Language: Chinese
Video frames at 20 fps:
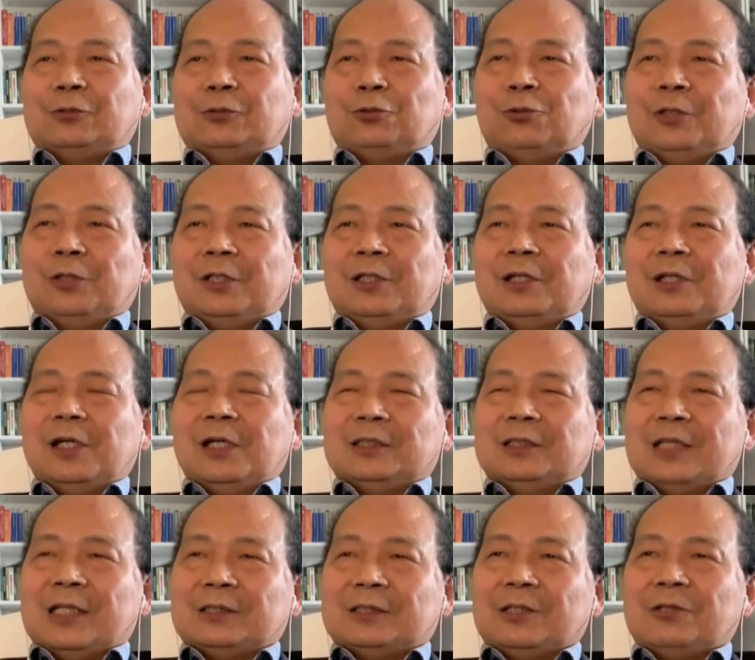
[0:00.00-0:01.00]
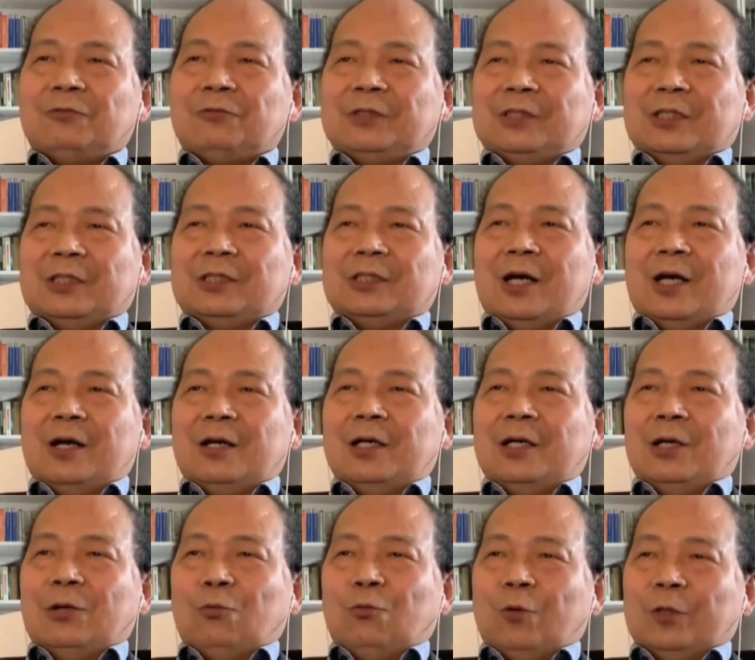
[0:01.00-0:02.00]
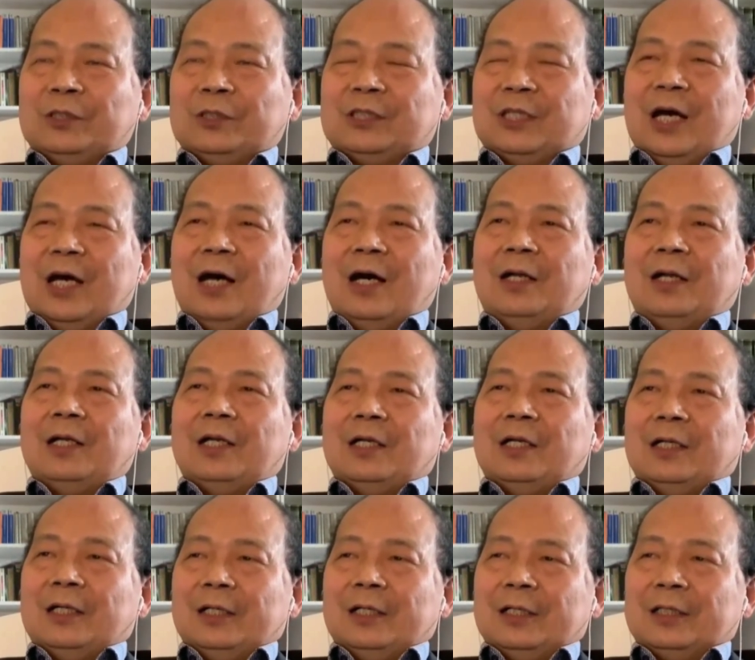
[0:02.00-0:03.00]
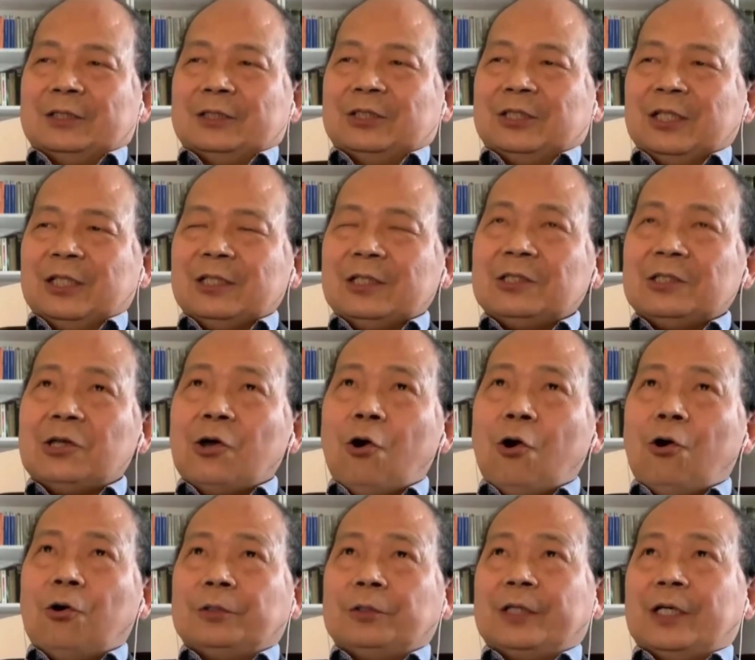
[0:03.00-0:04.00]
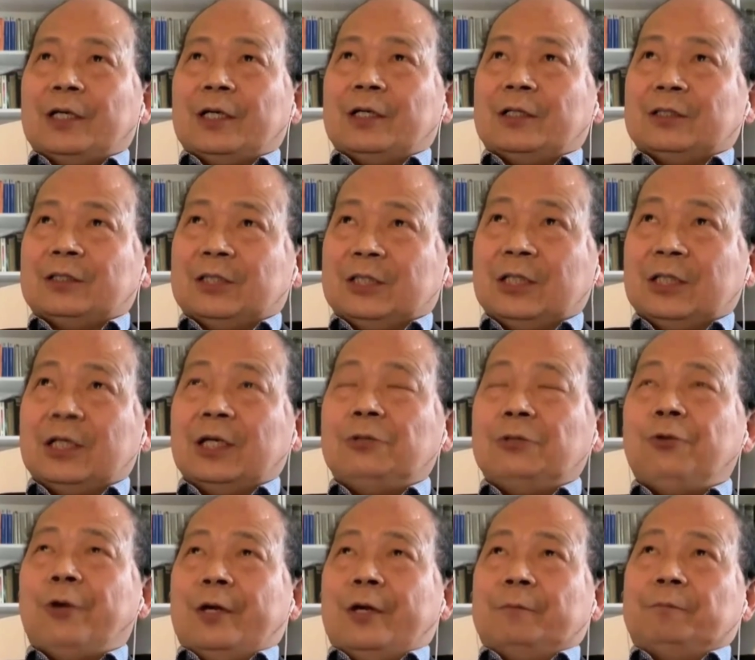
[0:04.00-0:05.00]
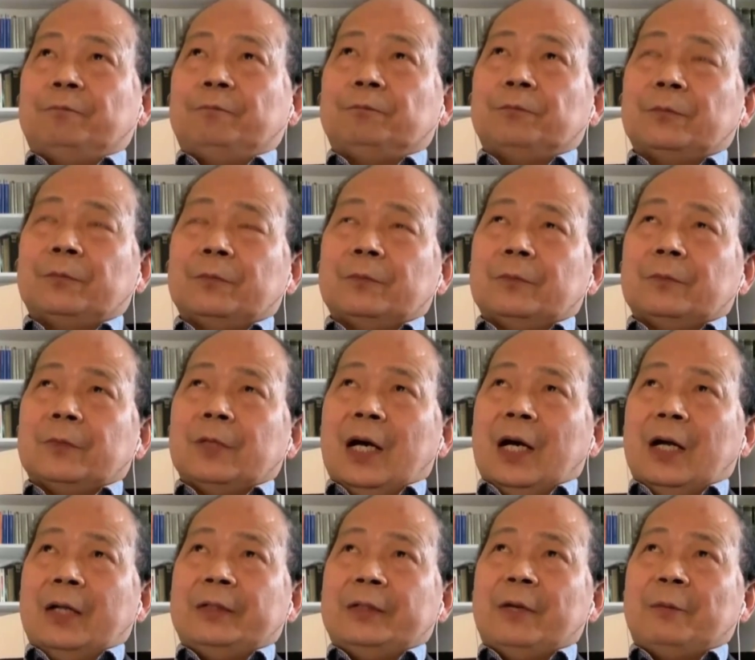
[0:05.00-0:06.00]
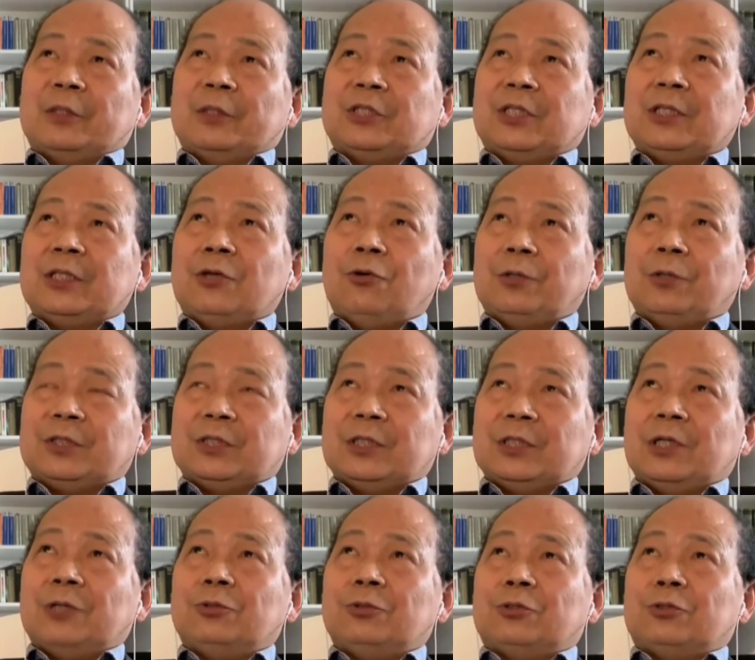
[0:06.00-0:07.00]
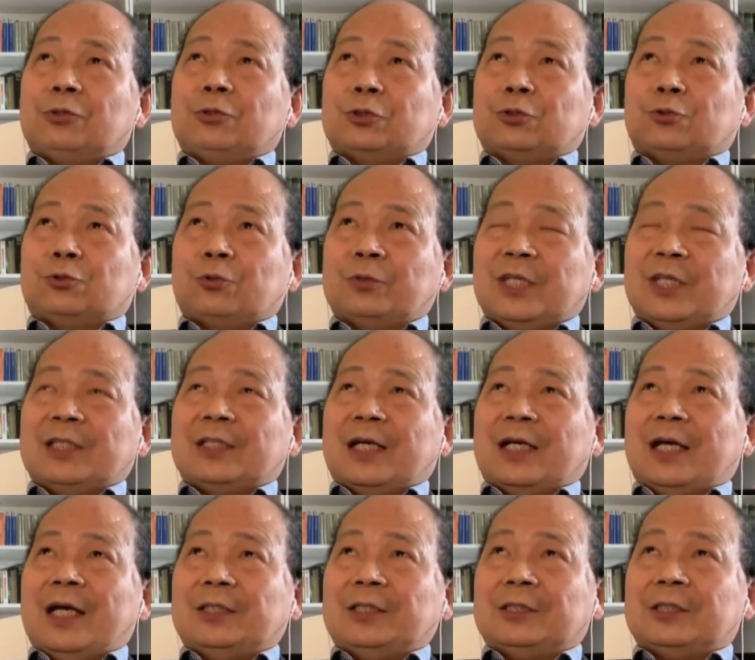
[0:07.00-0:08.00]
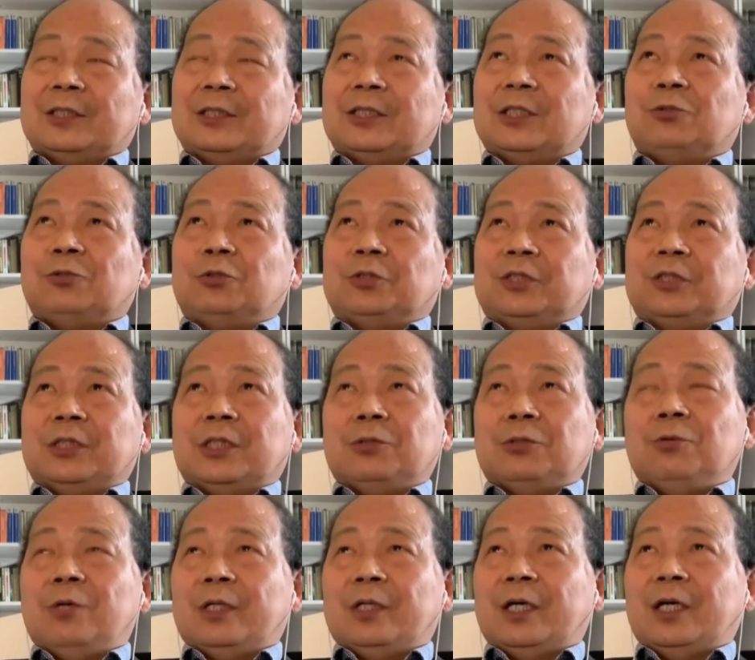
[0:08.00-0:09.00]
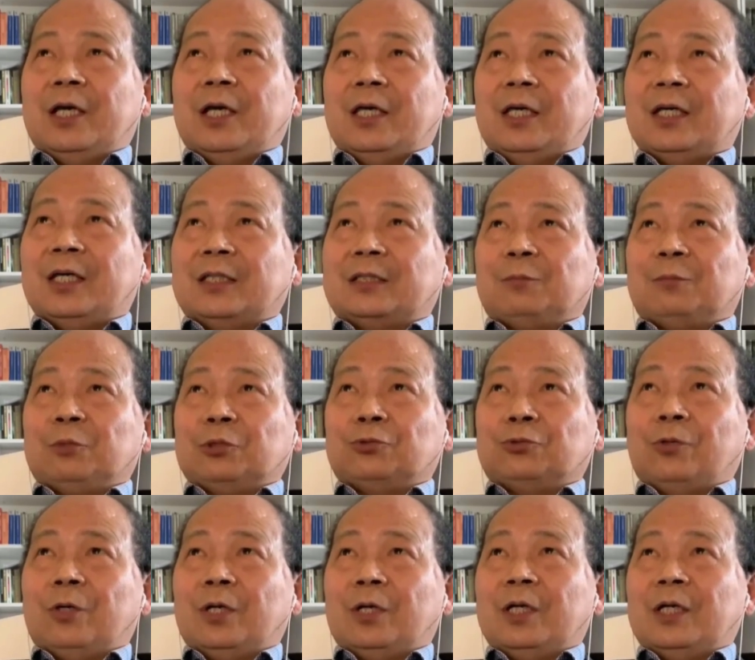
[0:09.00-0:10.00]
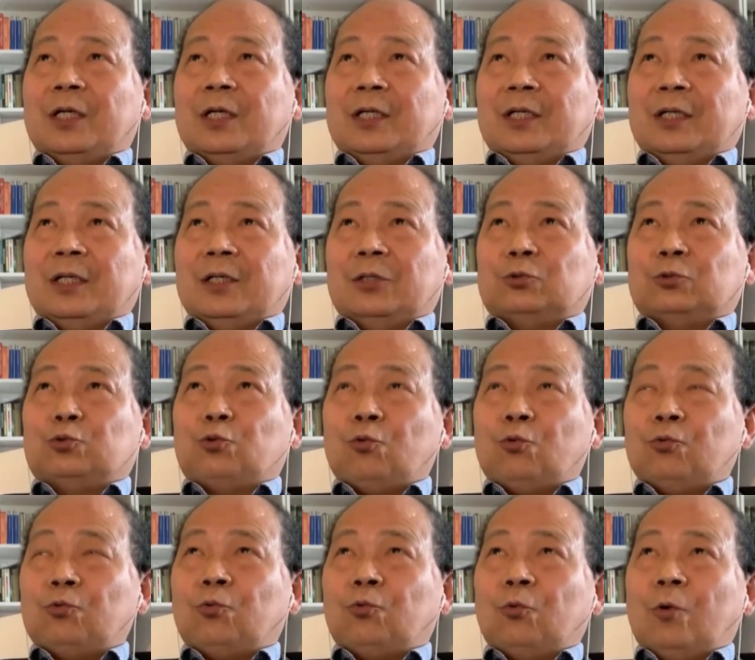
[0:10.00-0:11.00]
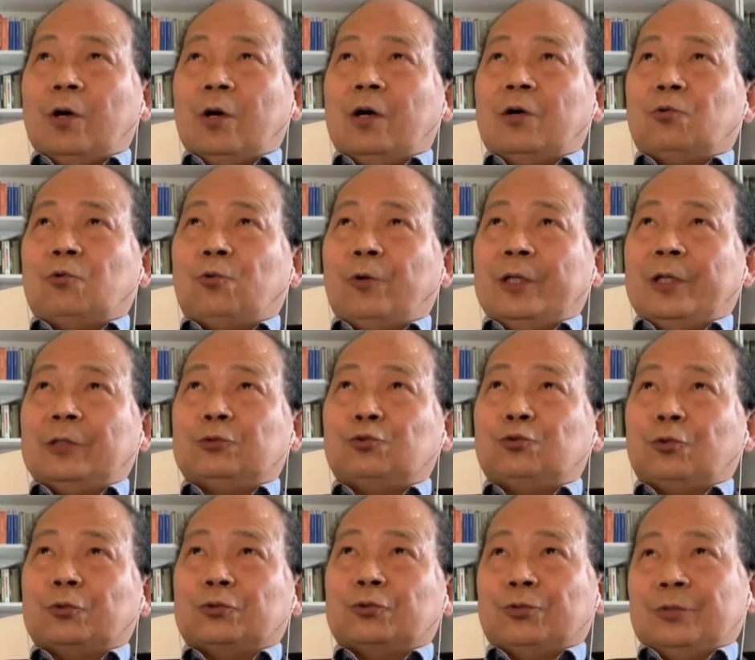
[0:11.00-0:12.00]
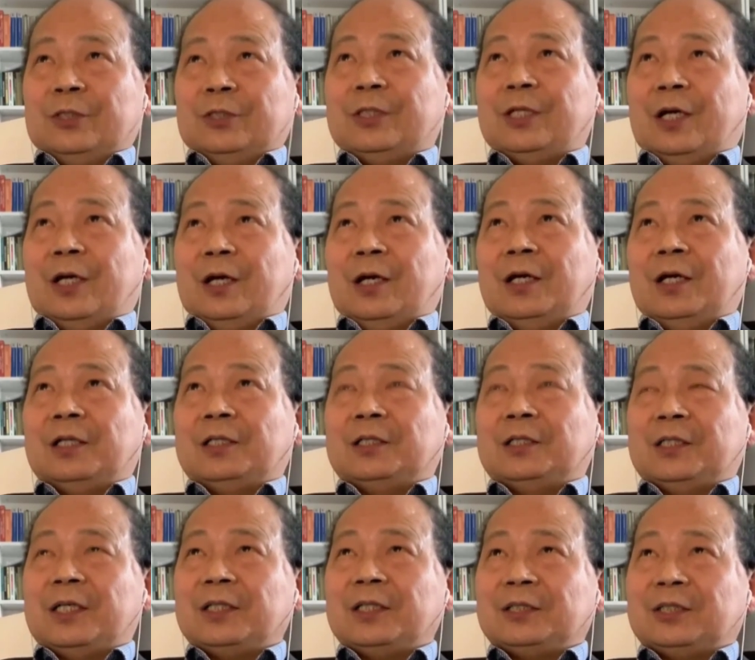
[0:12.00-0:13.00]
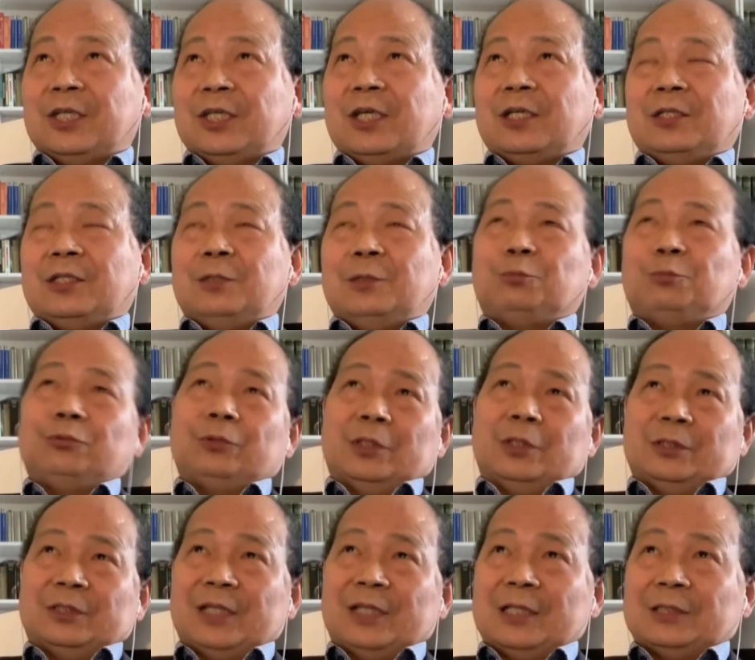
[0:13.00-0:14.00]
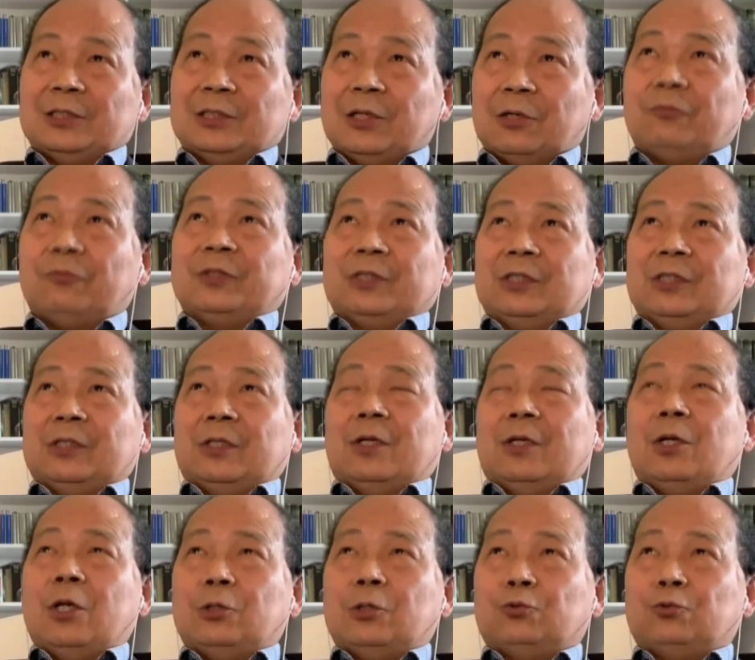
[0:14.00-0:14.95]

所以在这个问题上，我想，呃，今后的几个月，啊，那么今后的几个月，就是从现在开始的今后几个月呢，应该这么说，呃，中国会做出一个更进一步的，在这个问题上。